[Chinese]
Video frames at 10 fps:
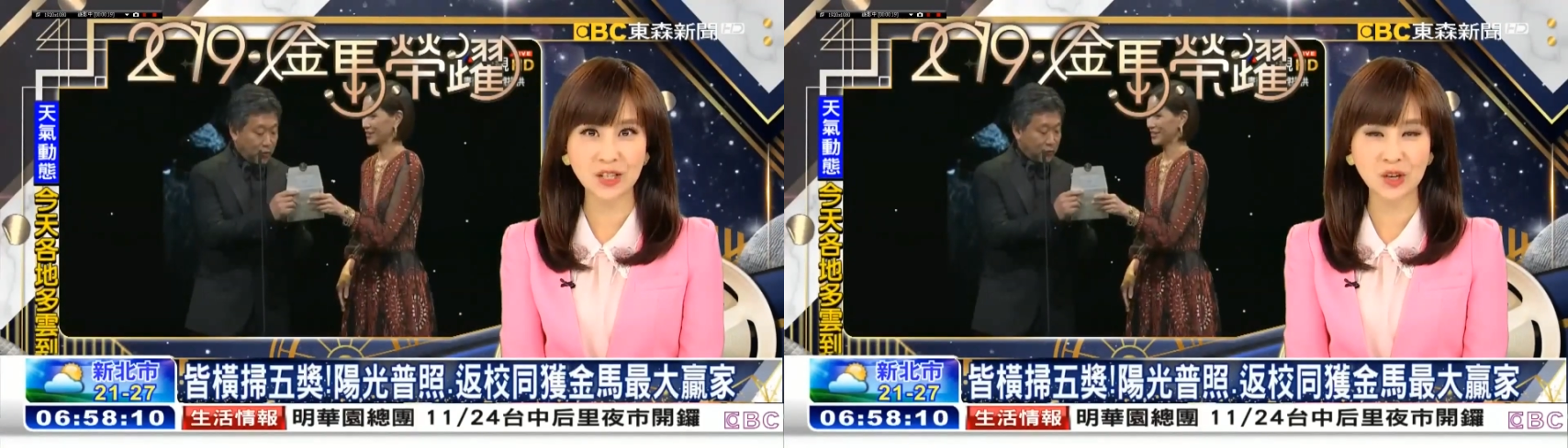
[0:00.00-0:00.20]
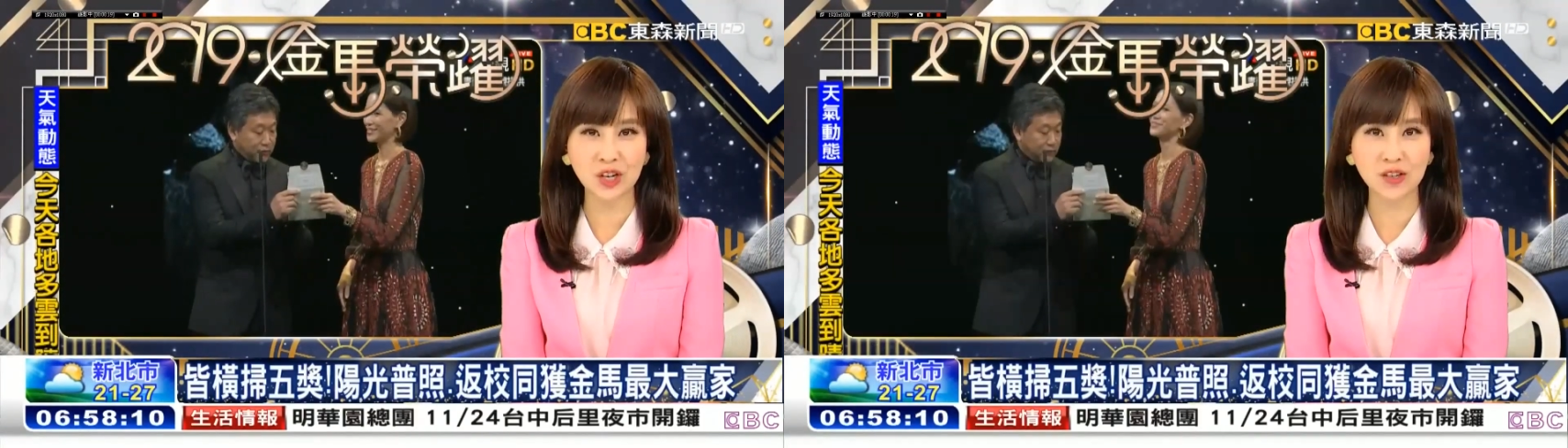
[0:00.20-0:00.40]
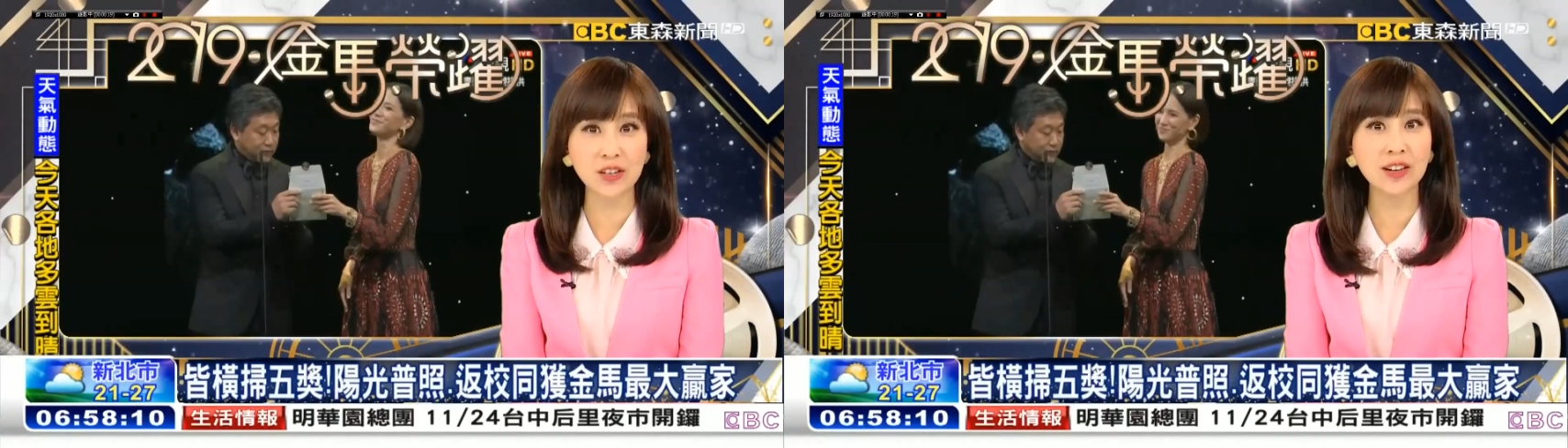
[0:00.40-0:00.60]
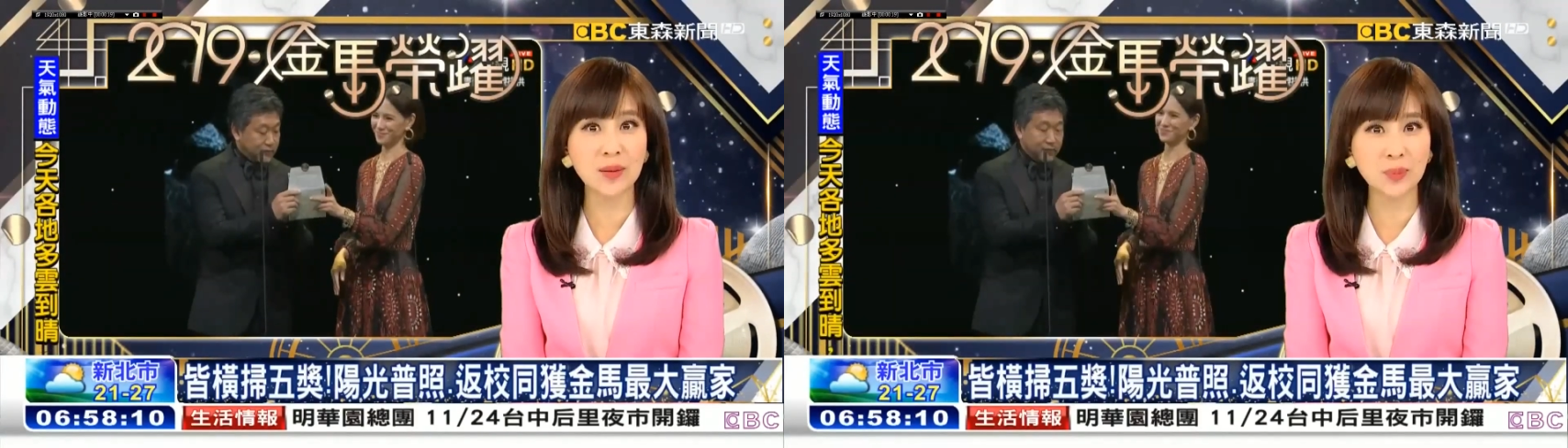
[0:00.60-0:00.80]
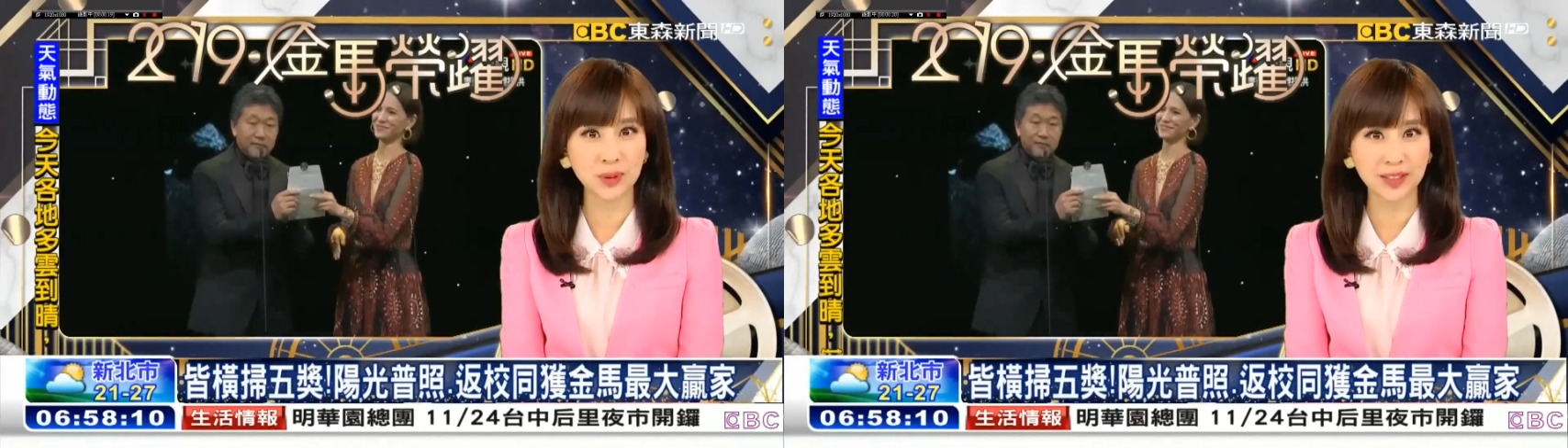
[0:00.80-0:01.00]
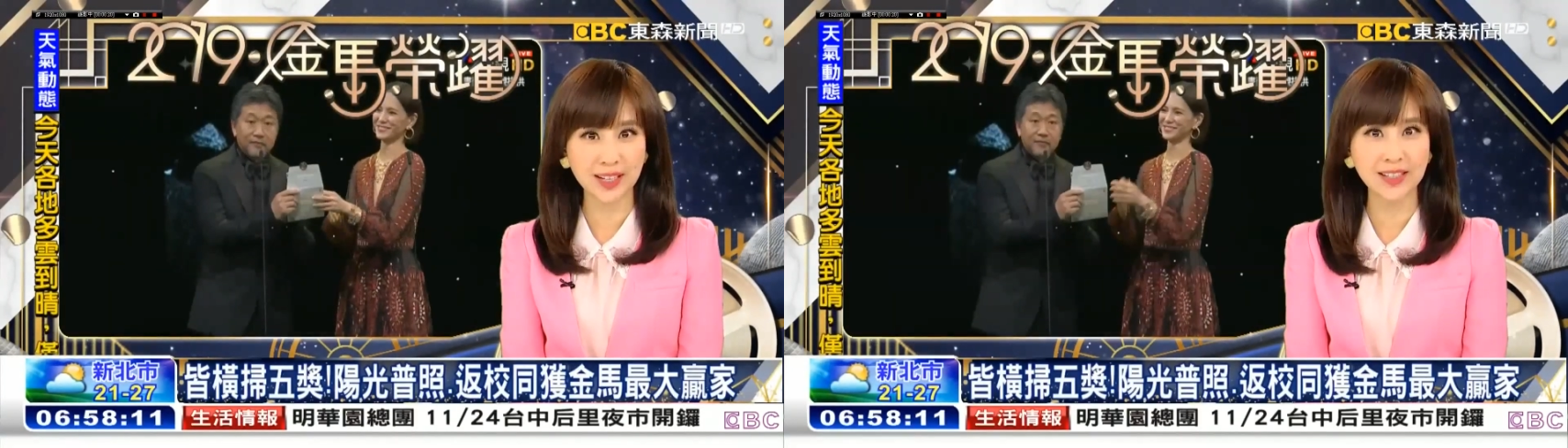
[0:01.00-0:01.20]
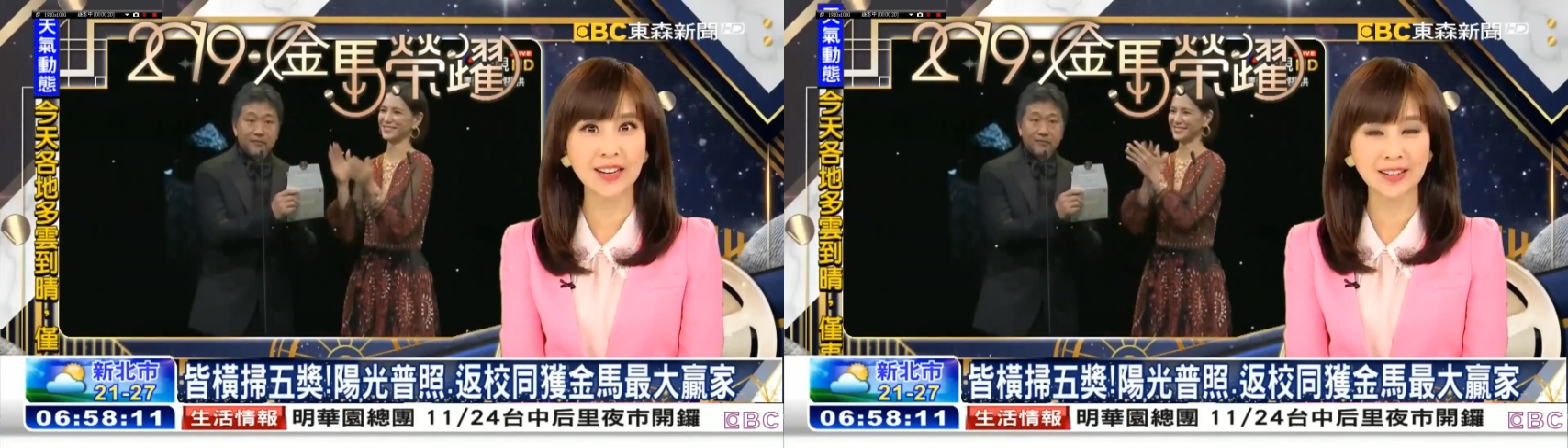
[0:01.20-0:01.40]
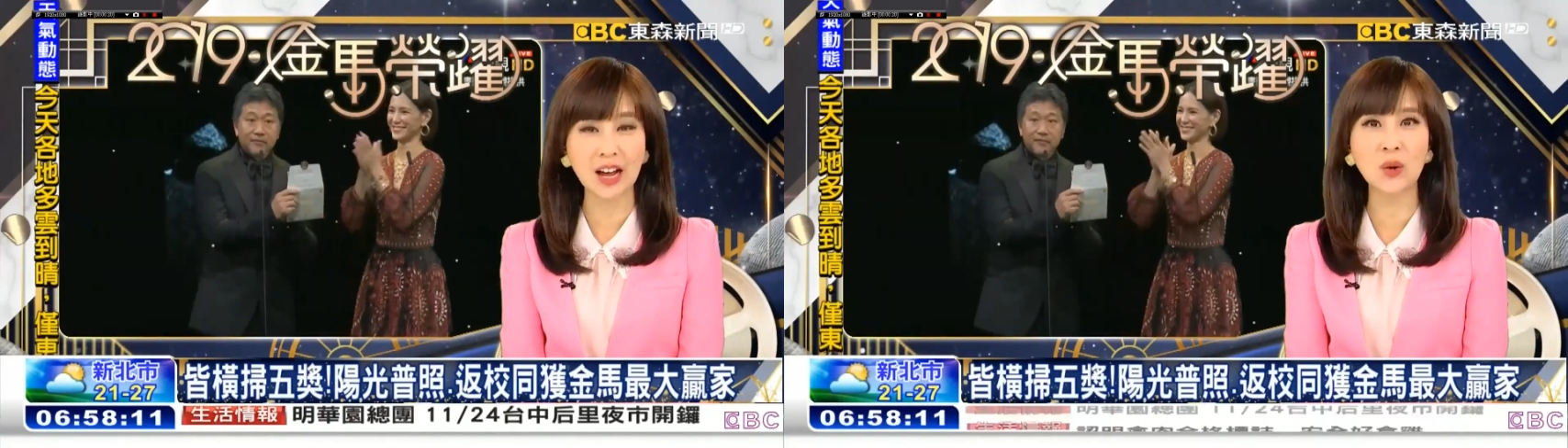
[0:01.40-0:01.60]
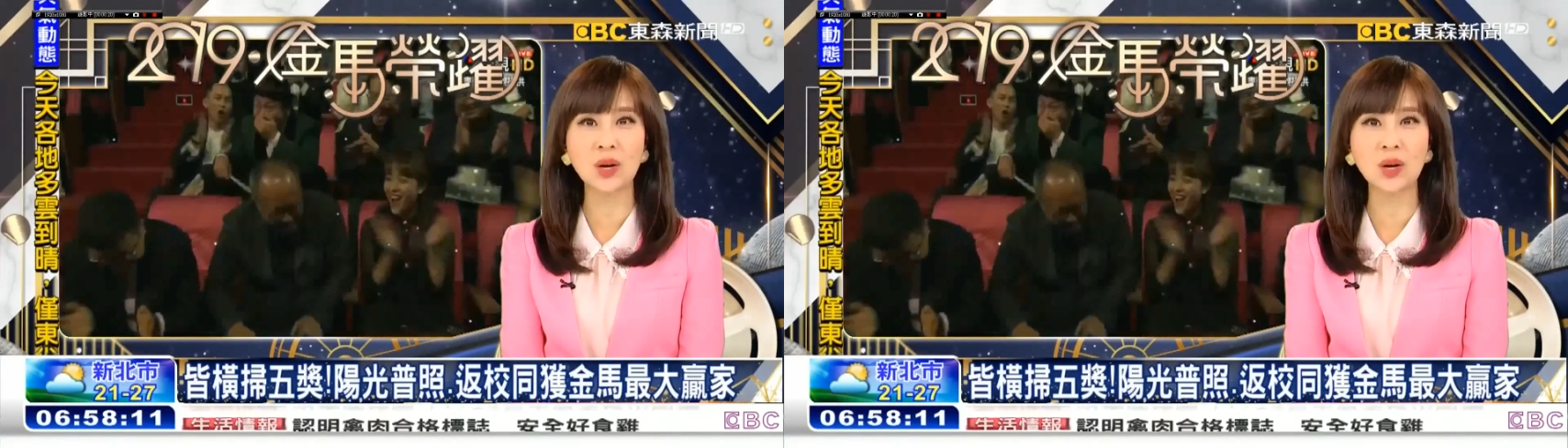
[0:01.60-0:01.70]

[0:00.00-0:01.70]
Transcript: 就是这两部电影《阳